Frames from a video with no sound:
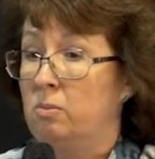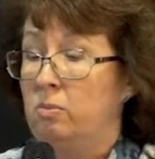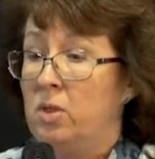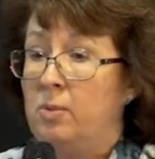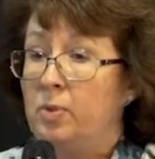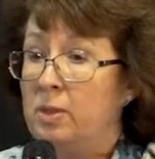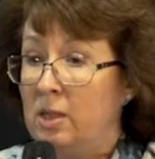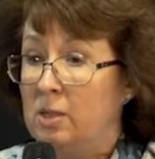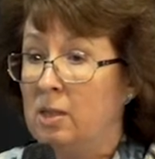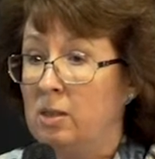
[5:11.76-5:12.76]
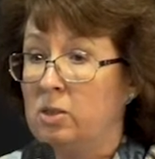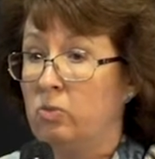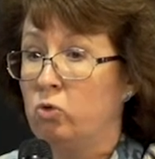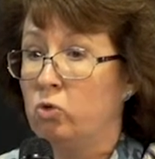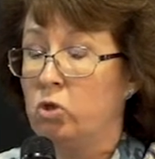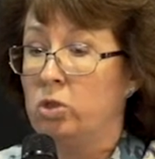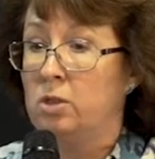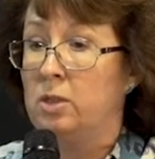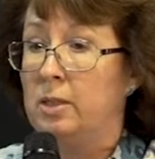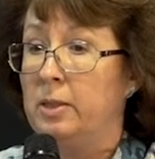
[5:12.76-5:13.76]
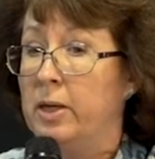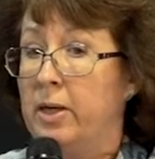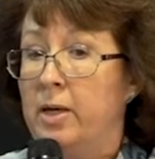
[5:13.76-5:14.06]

не определена на сегодняшний день.